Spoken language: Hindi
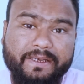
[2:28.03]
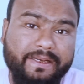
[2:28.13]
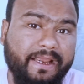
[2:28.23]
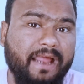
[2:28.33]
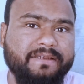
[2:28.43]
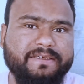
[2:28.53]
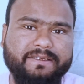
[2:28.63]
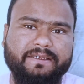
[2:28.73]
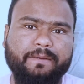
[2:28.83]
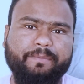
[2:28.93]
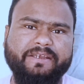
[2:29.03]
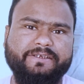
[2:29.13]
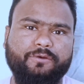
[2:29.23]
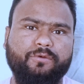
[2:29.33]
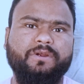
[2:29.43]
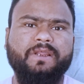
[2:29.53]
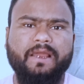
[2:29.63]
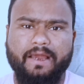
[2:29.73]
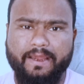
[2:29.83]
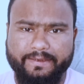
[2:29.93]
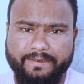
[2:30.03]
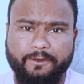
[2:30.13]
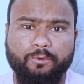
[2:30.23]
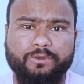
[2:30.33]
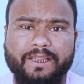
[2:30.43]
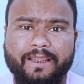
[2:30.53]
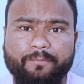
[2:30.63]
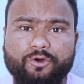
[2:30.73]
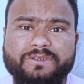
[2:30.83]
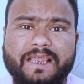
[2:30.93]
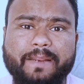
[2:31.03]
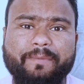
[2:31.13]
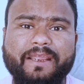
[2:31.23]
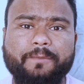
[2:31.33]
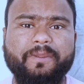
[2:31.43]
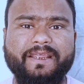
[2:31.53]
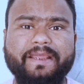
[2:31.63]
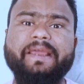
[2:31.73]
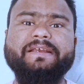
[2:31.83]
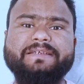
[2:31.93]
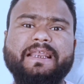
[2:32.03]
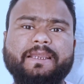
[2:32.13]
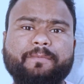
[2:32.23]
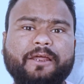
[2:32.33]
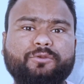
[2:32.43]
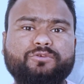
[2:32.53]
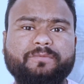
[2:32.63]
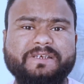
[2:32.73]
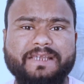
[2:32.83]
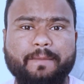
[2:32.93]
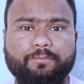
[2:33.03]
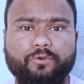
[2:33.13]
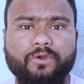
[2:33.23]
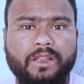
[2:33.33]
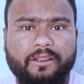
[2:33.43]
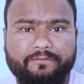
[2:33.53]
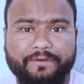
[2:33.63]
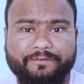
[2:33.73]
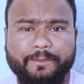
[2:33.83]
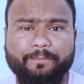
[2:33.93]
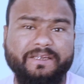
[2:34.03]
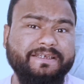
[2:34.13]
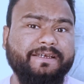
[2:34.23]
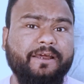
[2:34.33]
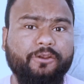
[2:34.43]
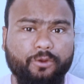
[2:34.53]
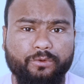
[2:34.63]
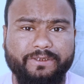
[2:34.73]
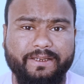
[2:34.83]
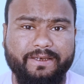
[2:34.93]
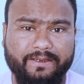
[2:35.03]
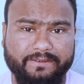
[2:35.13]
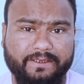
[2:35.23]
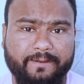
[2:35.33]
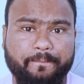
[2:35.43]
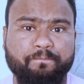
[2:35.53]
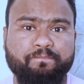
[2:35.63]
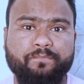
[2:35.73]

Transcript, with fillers: निकाल सकते हैं पैसे को हाँ ये होता है बहुत सारे बैंक में कि एक साल के बाद उसमें से आपको फिफ्टी परसेंट का लोन देने लगता है